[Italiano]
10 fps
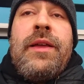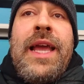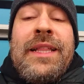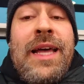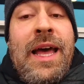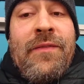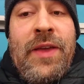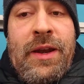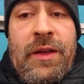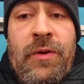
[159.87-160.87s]
è da
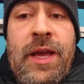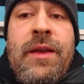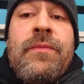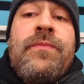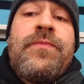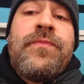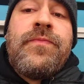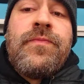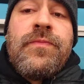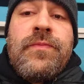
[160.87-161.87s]
avere, ok?
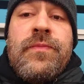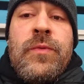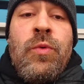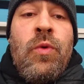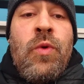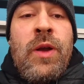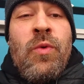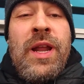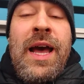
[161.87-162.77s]
Dunque un